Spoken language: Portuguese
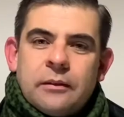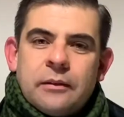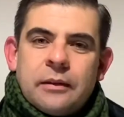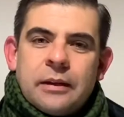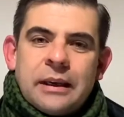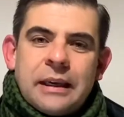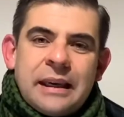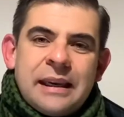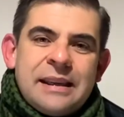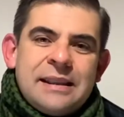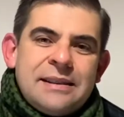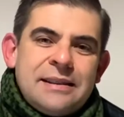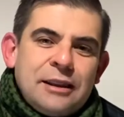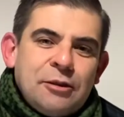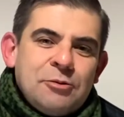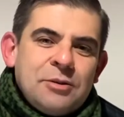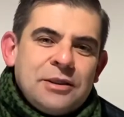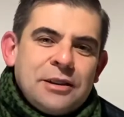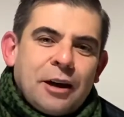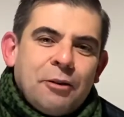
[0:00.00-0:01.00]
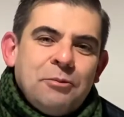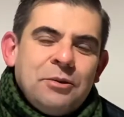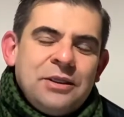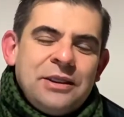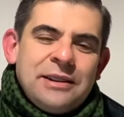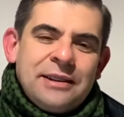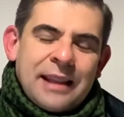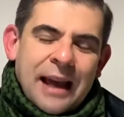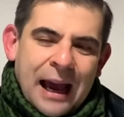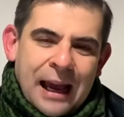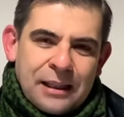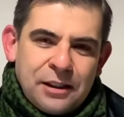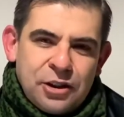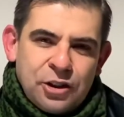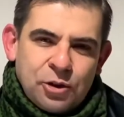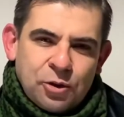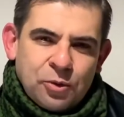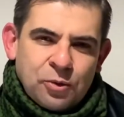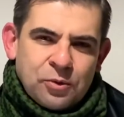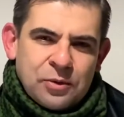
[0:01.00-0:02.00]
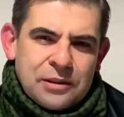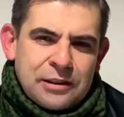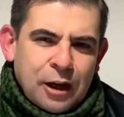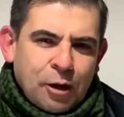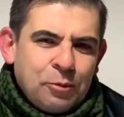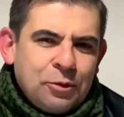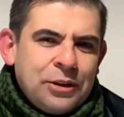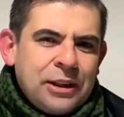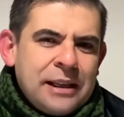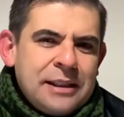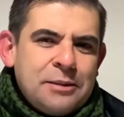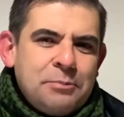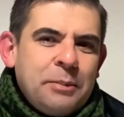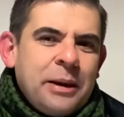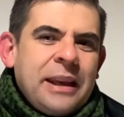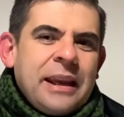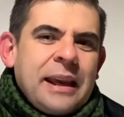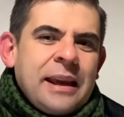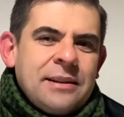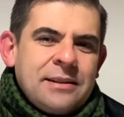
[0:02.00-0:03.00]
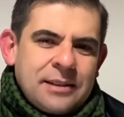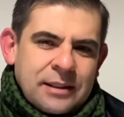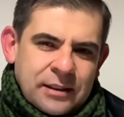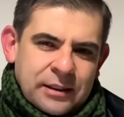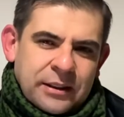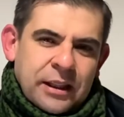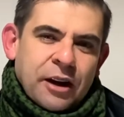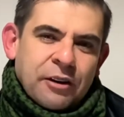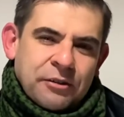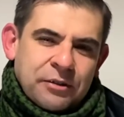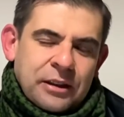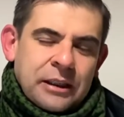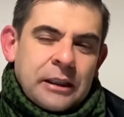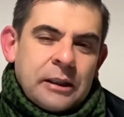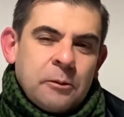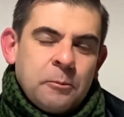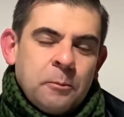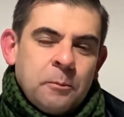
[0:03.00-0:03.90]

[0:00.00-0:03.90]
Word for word: Este é um salmo didático, um salmo da experiência de Davi.